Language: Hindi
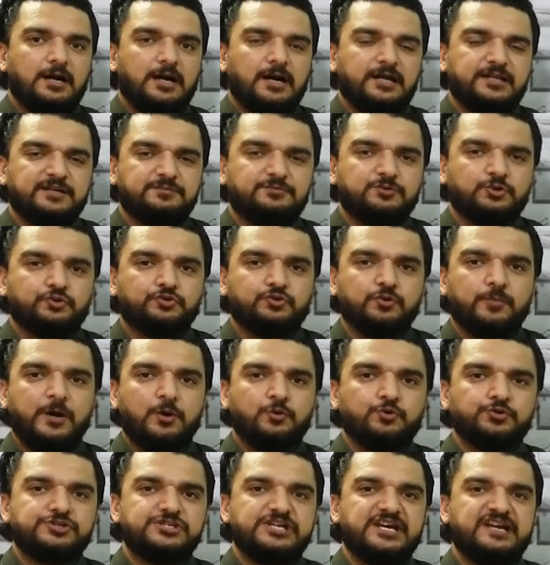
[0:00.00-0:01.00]
आदाब दोस्तों मैं
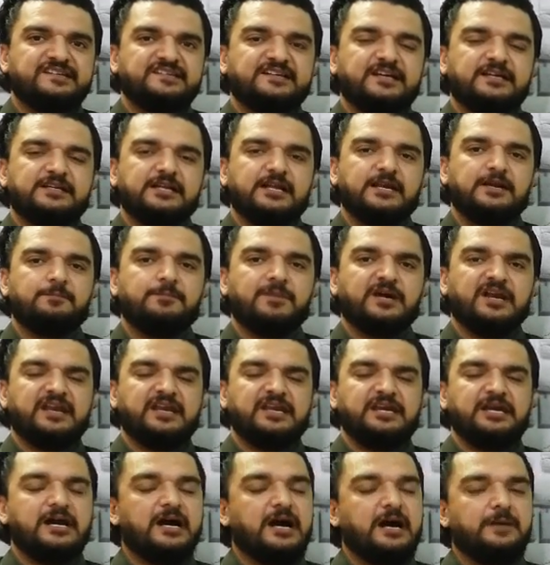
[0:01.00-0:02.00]
हूं शहजाद आलम
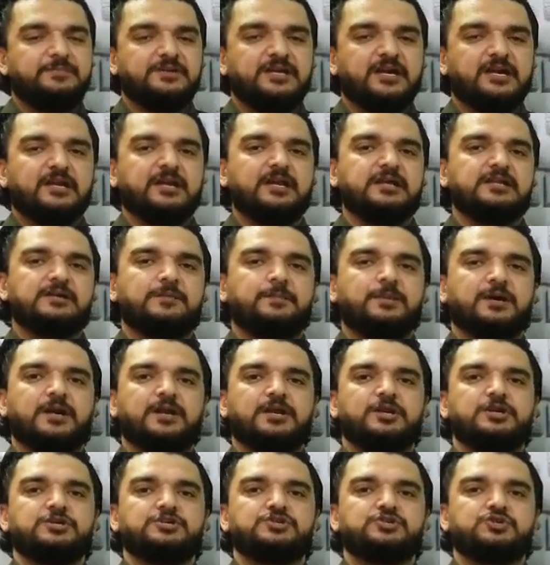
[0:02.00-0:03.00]
बर्नी आप देख रहे हैं द
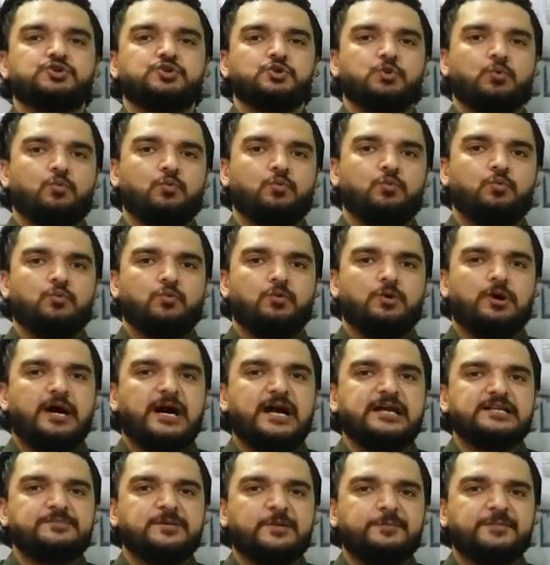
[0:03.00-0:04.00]
बर्नी शो
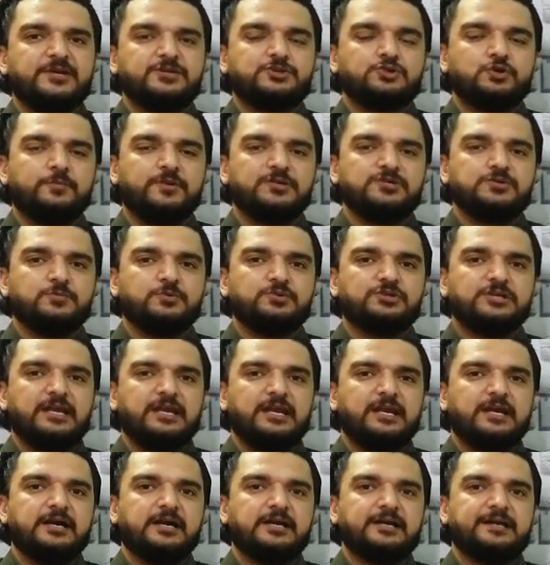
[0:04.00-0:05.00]
आज हम अपने शो में जो मुद्दा
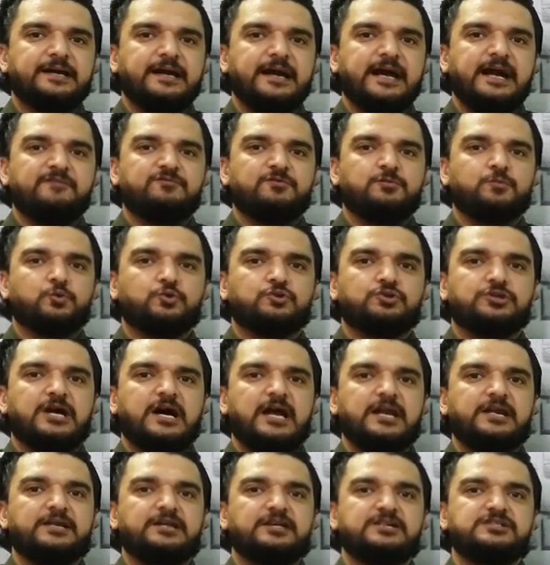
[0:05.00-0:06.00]
लेकर के आए हैं वो
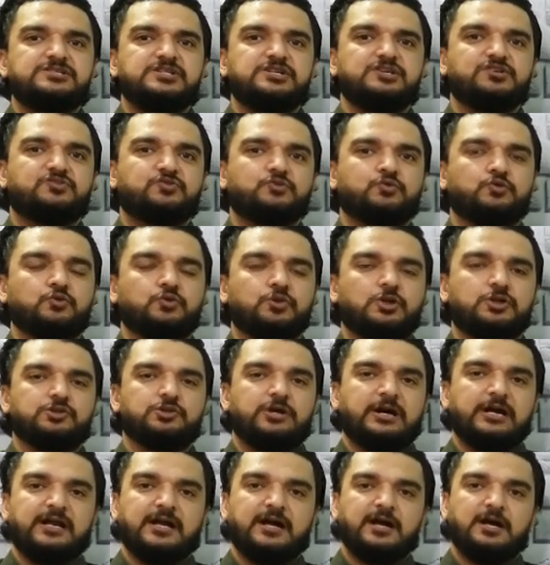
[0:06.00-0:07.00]
मुद्दा निजी स्कूलों
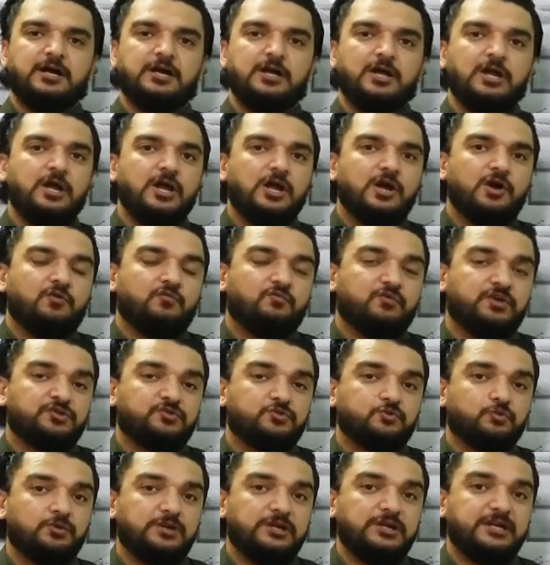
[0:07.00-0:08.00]
द्वारा
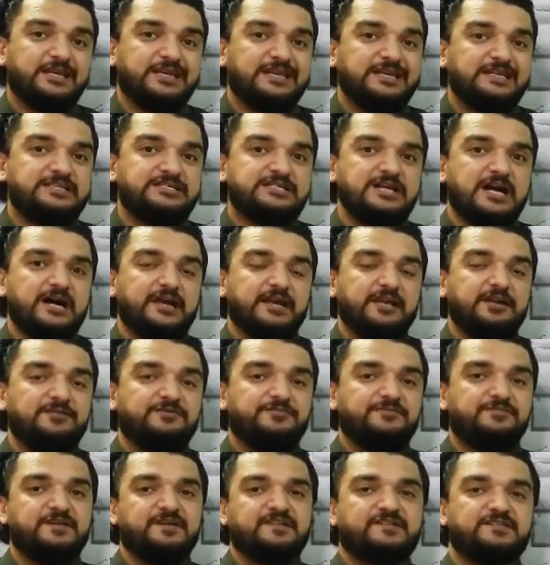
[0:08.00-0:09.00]
वसूली की जा रही
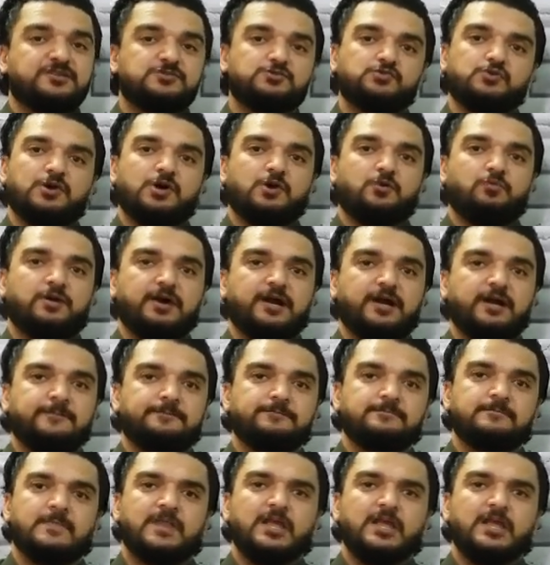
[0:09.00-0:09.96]
फीस से जुड़ा हुआ है